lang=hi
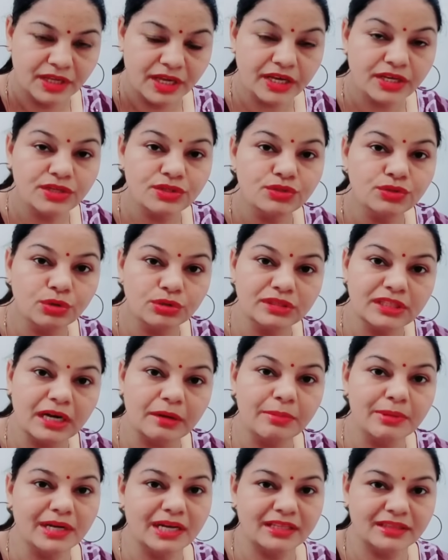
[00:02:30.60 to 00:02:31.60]
एक योद्धा
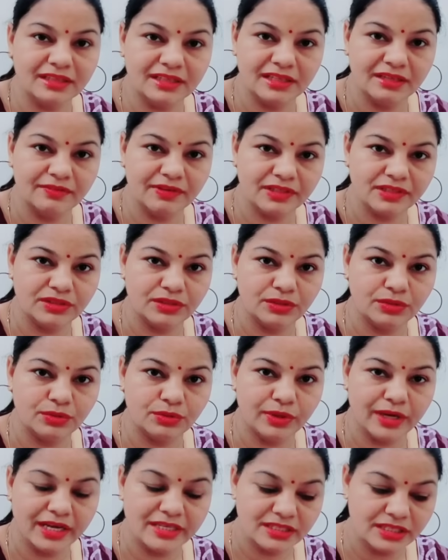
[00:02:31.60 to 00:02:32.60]
बनाते हैं व्यक्ति
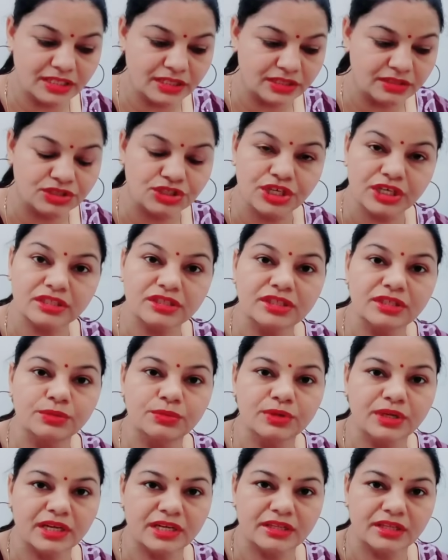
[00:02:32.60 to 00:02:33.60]
को ऐसी शक्ति
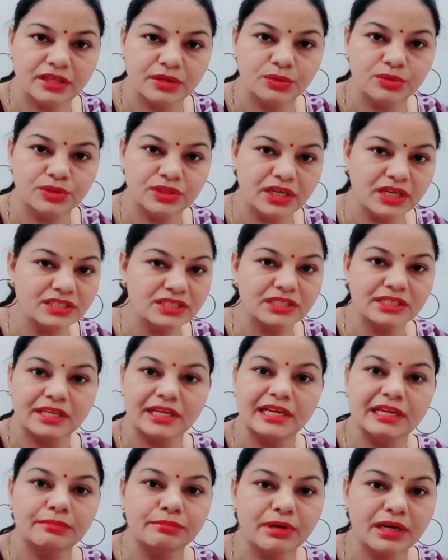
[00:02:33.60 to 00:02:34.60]
उनके अंदर होती है
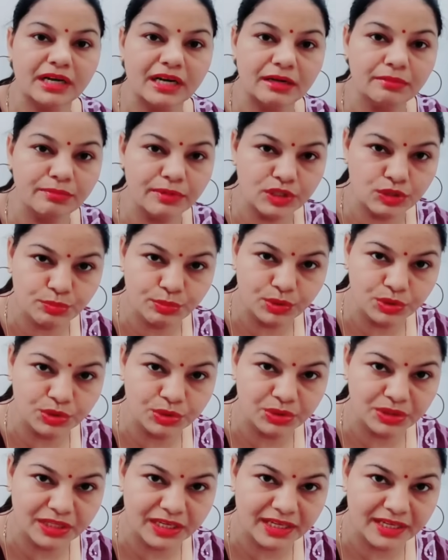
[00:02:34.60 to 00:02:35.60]
जिनके लिए मंगल मजबूत
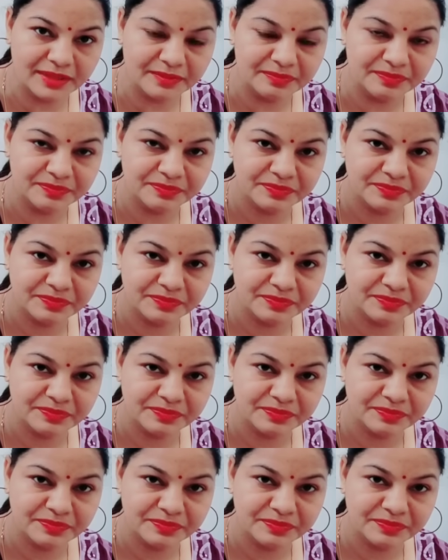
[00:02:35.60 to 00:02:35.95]
होता है